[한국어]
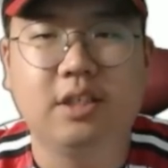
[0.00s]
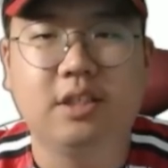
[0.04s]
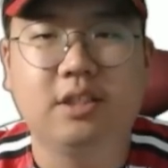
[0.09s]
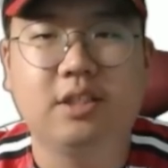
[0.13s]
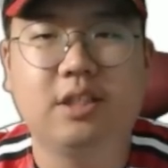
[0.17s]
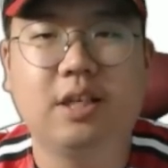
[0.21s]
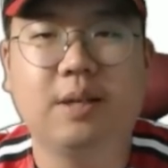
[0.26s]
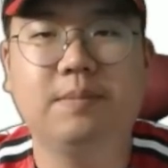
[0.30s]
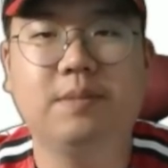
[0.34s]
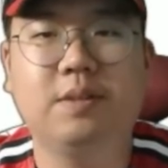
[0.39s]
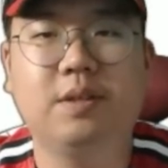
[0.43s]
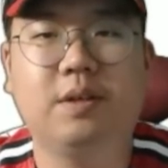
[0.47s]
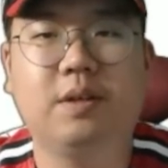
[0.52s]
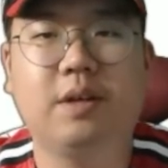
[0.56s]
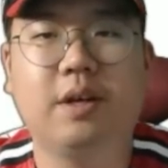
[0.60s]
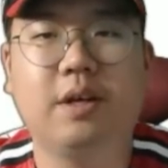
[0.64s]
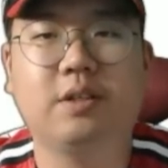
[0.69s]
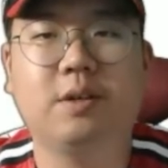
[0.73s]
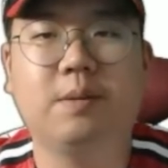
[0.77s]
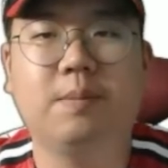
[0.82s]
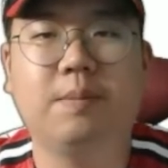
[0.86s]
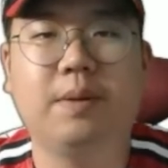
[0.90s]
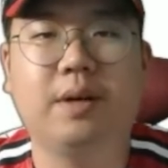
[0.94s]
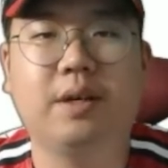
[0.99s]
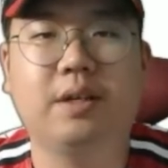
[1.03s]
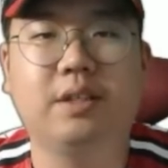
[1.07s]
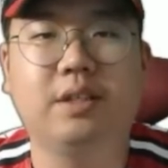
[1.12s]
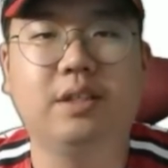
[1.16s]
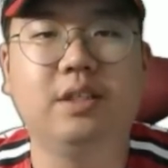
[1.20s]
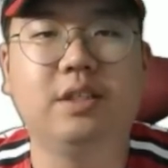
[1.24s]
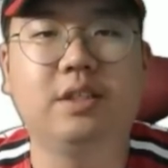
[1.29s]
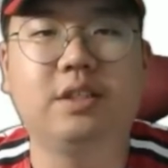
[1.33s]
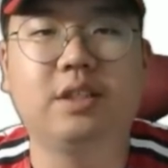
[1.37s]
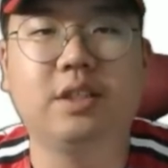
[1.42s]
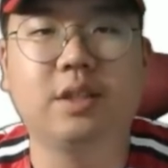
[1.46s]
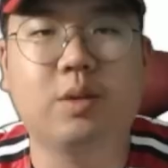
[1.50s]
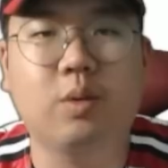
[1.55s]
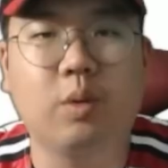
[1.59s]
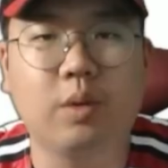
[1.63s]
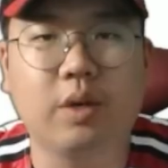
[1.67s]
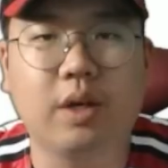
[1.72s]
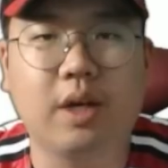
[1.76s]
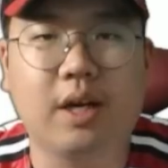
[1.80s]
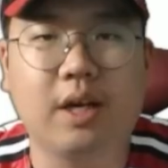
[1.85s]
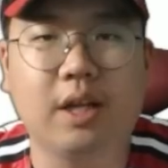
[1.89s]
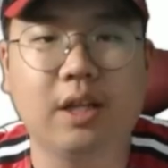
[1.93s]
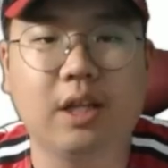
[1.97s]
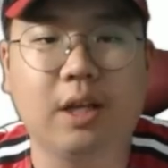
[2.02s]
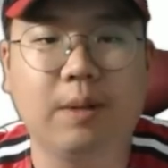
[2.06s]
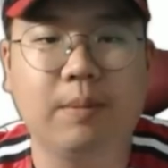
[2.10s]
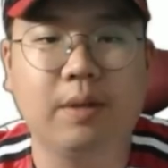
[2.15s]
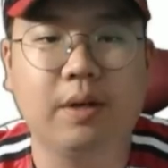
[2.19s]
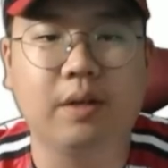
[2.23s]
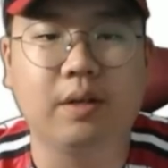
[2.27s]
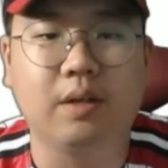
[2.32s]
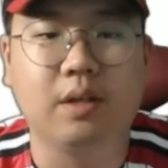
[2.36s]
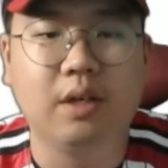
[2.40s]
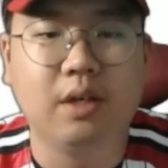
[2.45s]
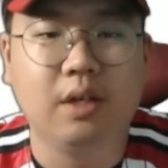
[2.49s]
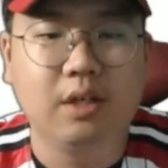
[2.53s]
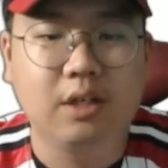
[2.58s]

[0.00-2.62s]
삼성의 선발을 일찍 공략한다면